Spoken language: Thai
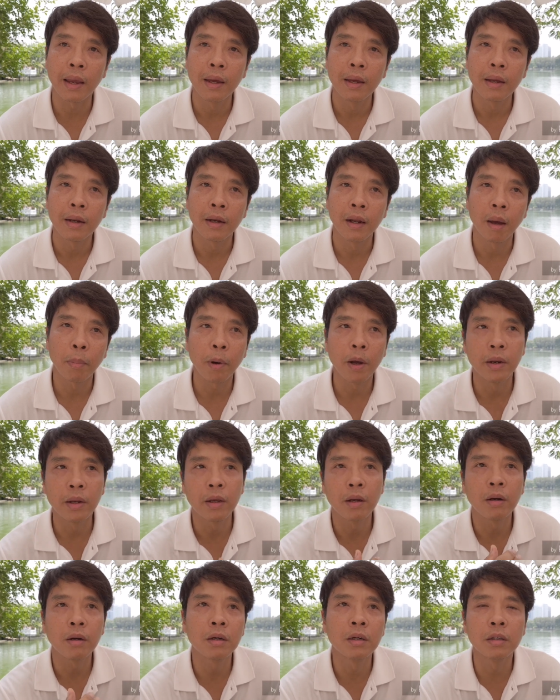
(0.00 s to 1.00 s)
ไรนะครับคราว
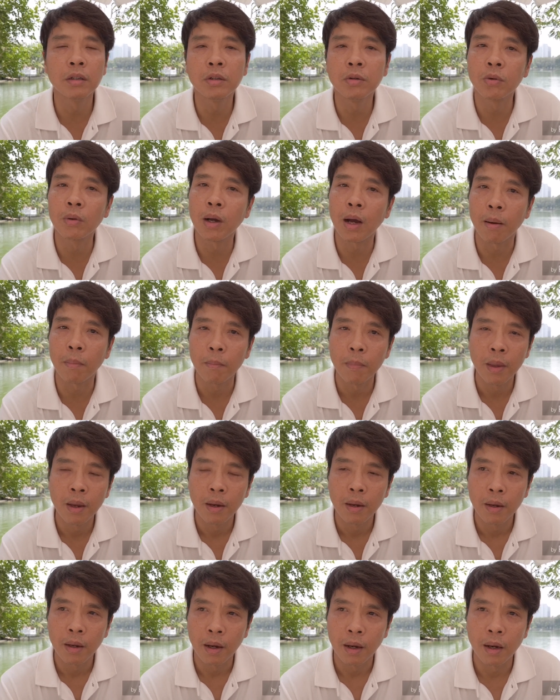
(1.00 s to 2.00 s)
นี้ก็ขึ้นอยู่กับ
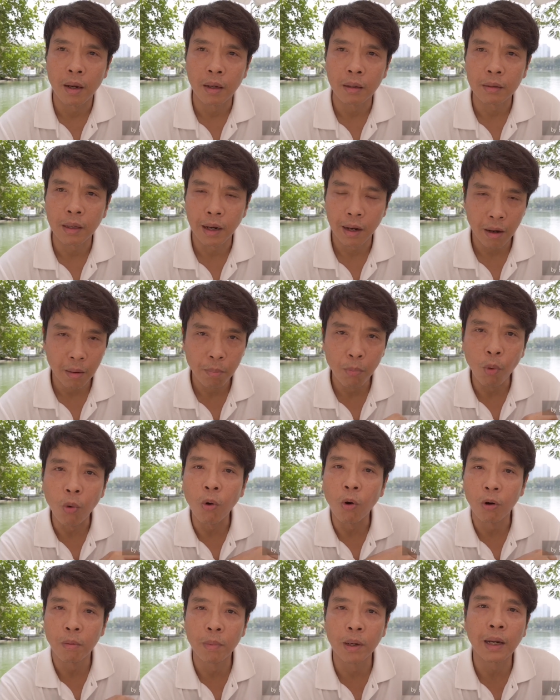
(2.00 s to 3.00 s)
แต่ละบุ
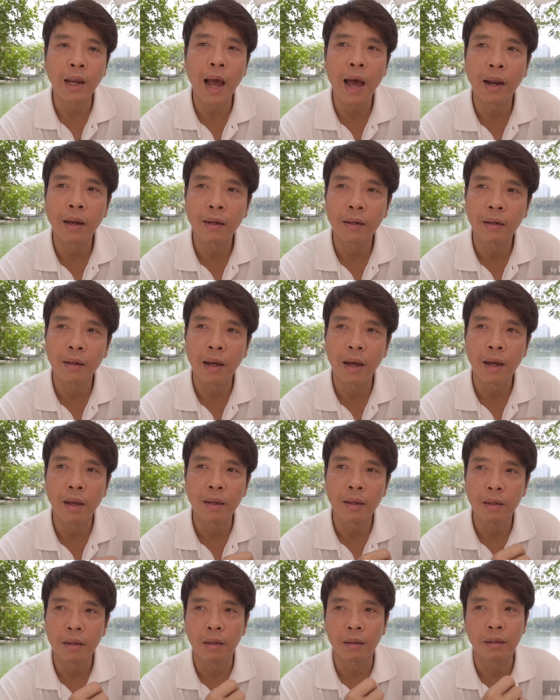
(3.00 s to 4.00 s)
คคลเหมือนกัน
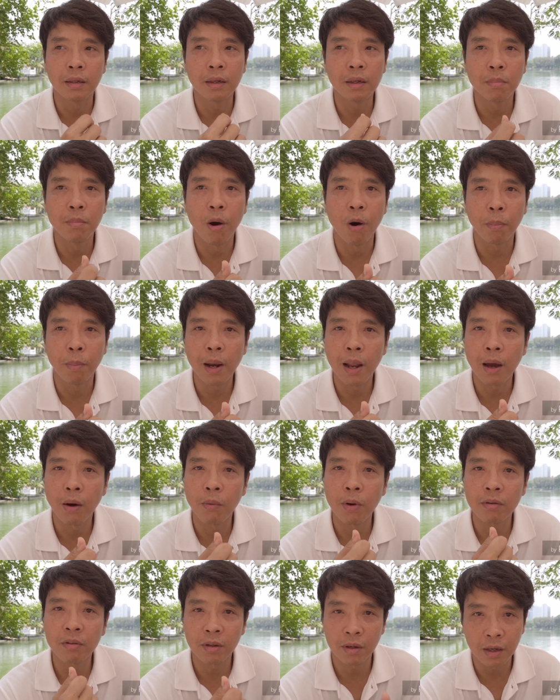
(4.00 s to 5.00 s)
นะ อย่างที่บอกไปแล้
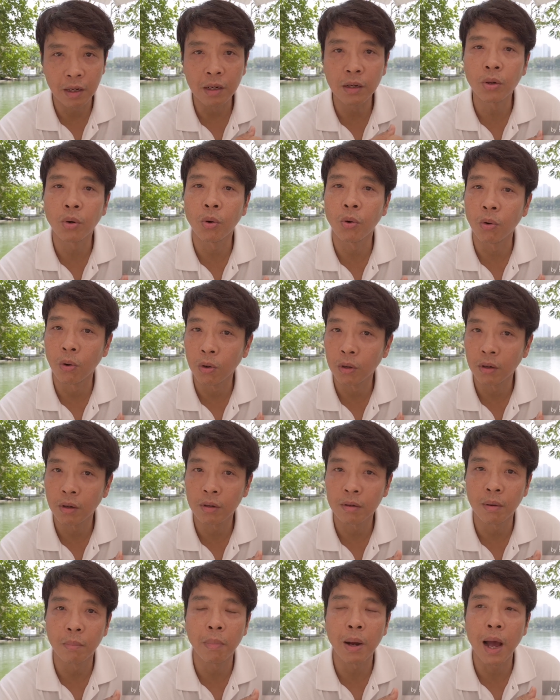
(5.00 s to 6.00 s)
วว่าสกินโทน
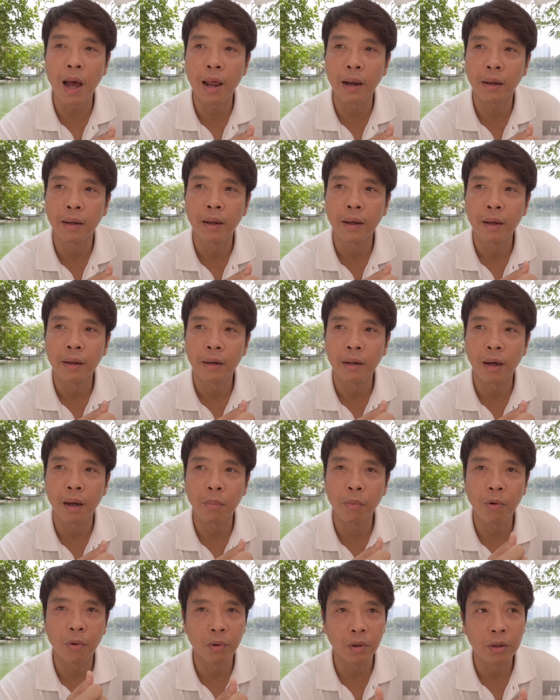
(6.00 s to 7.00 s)
ก็สำคัญนะ
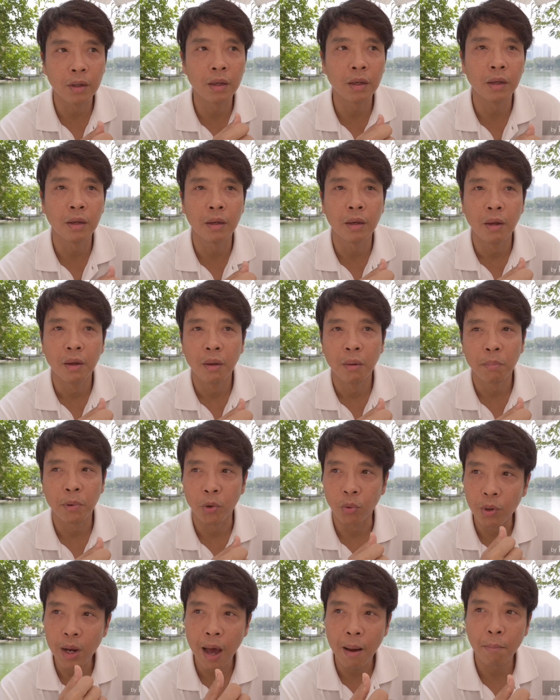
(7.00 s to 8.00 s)
ครับ คนที่
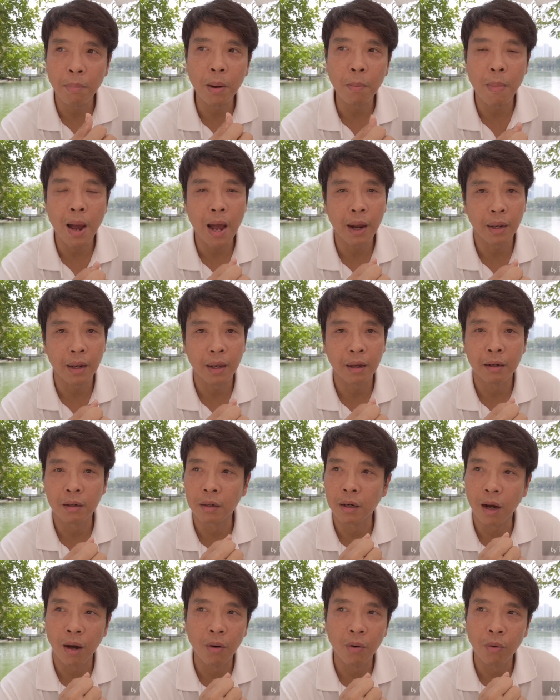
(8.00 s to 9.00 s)
ผิวดำมากๆเนี่ย
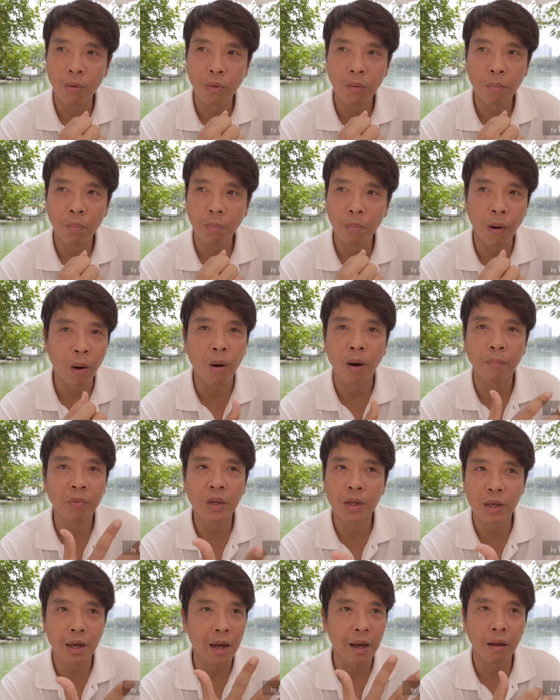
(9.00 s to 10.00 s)
คือเขาพร้อม
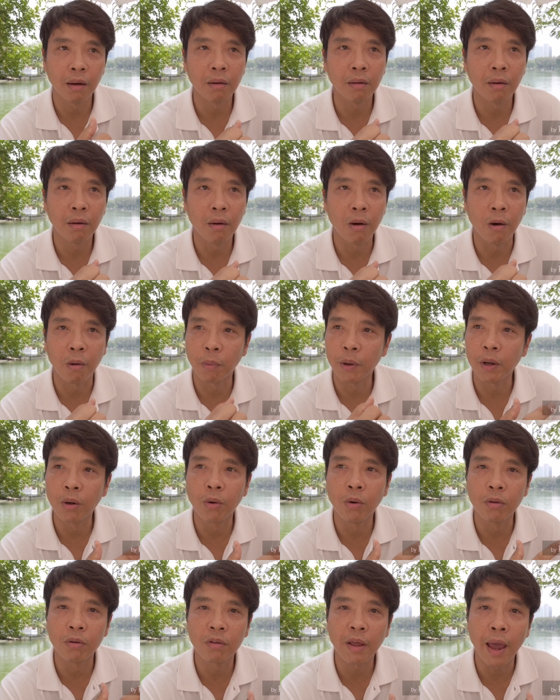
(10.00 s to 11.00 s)
ที่จะออกไป
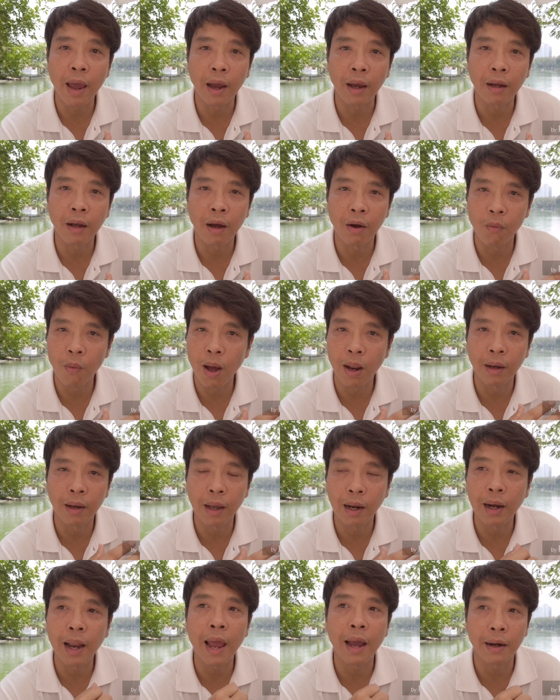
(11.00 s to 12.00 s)
โดนแสงกลางวัน
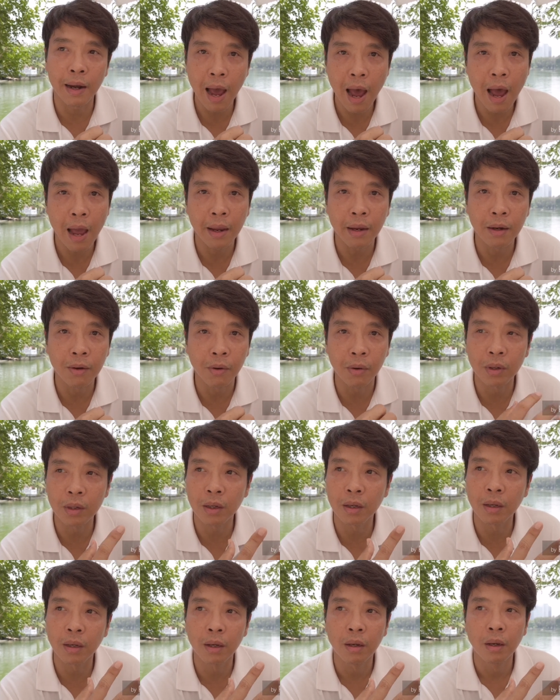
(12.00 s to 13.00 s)
แรงๆได้ โดย
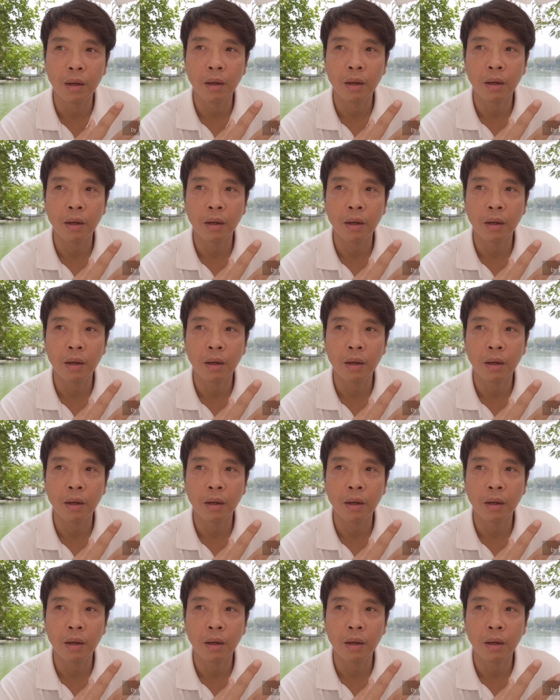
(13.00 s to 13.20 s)
ที่